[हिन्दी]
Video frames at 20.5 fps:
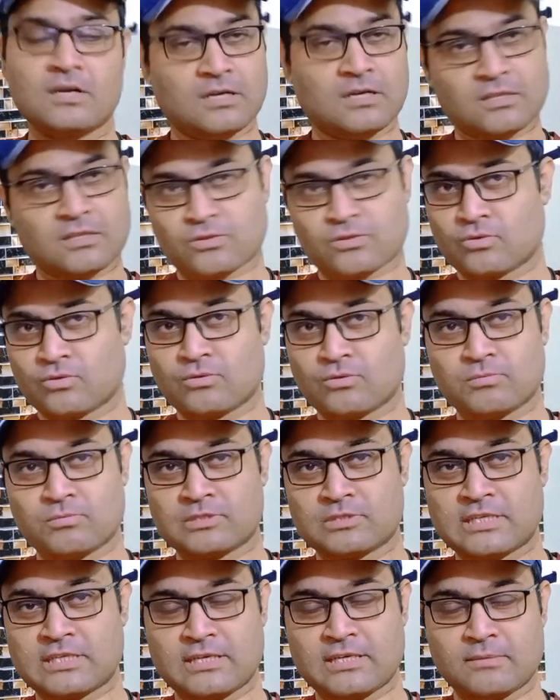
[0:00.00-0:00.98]
तो
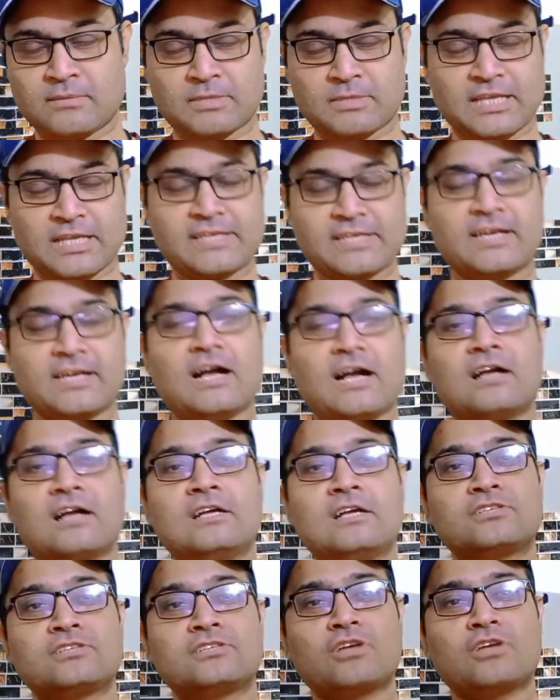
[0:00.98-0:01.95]
मुझे बताइएगा
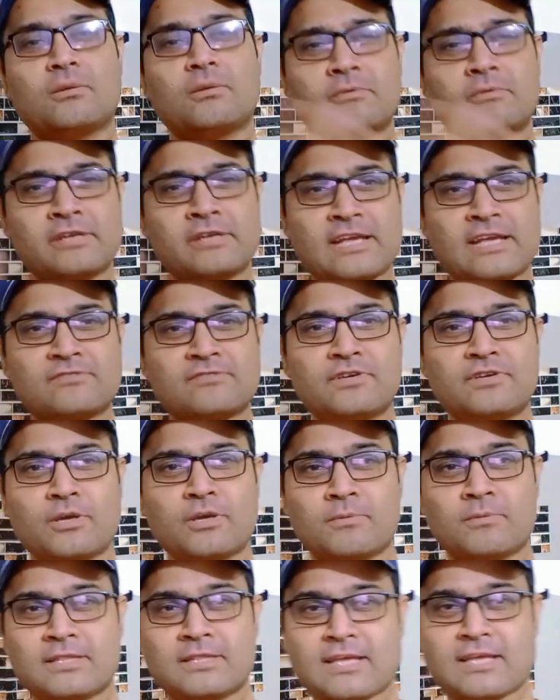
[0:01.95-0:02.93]
चलो अपने नेक्स्ट वीडियो
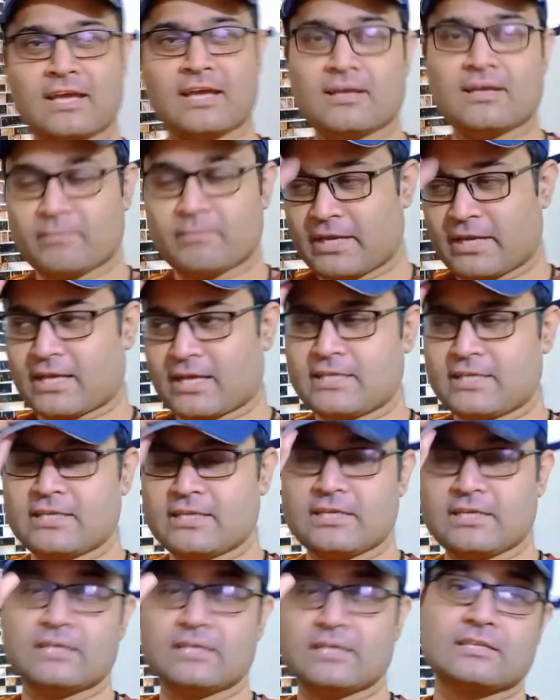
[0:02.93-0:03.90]
मिलते हैं मैंने कहा
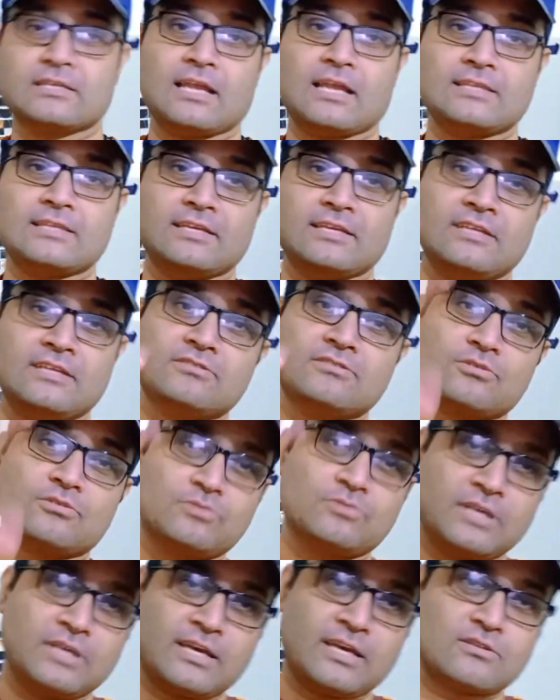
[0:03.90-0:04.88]
ये इतला देनी
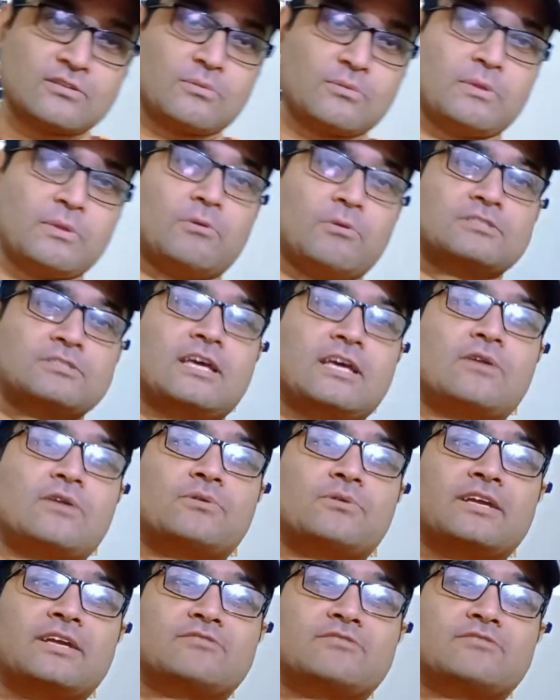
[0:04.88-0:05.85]
ज़रूरी है तो अपना बहुत ख्याल होगा
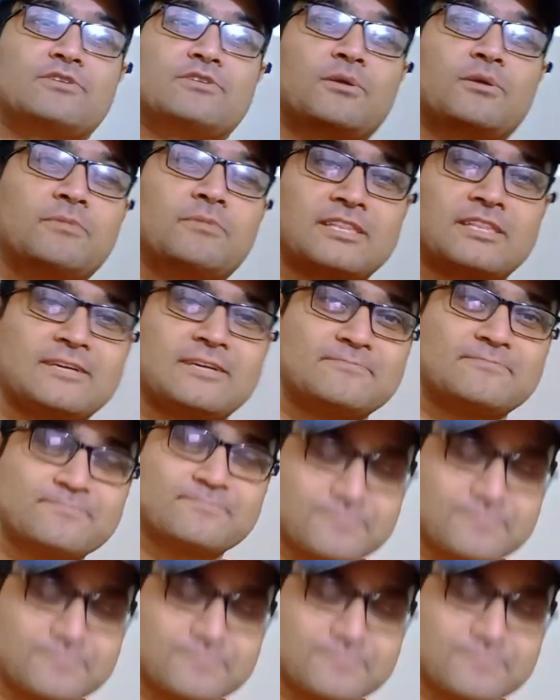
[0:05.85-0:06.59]
नेक्स्ट वीडियो मिलते हैं